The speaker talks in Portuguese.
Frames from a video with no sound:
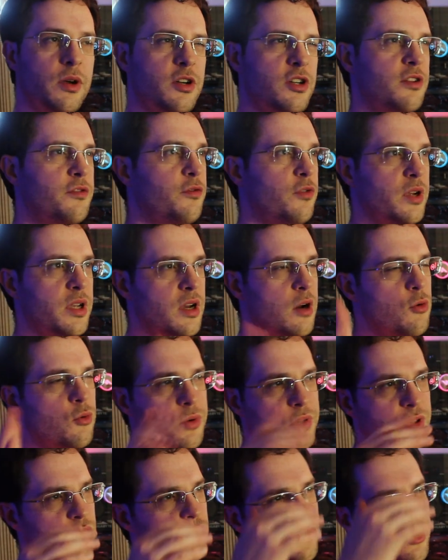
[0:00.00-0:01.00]
Eu acho que foi
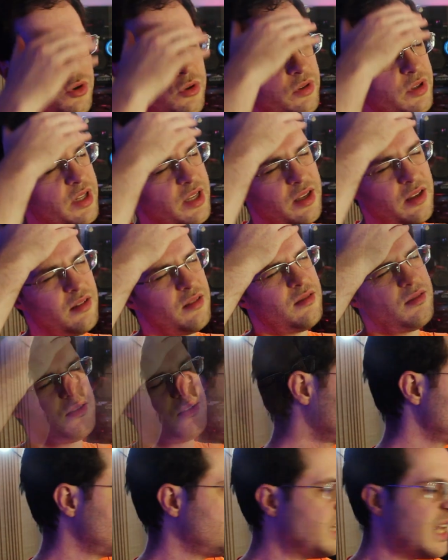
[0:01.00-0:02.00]
algo em torno de
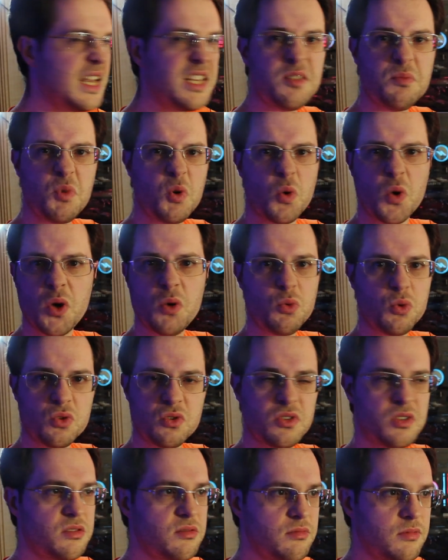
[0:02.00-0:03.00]
10 mil
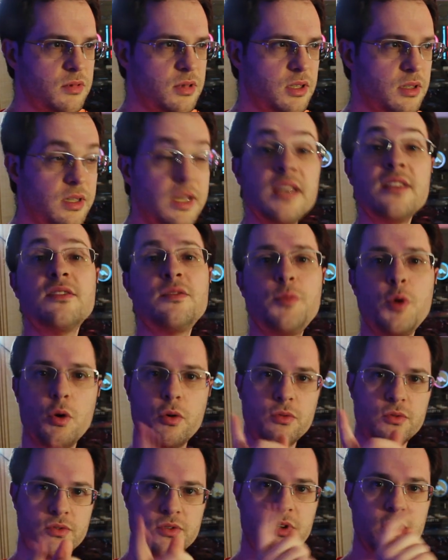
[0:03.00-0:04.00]
euros, 15 mil
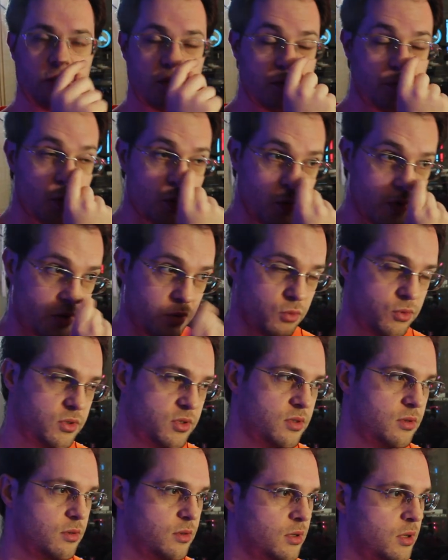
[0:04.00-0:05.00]
euros, 15 mil
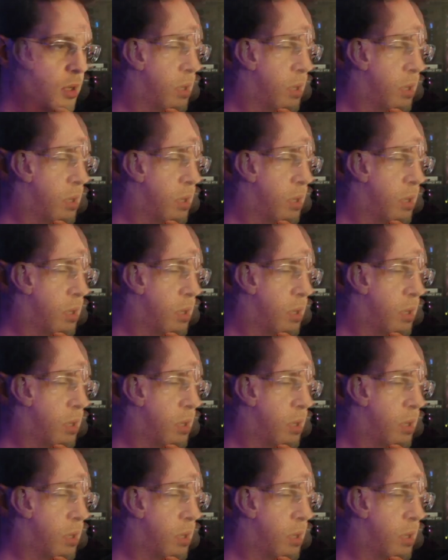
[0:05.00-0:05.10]
euros.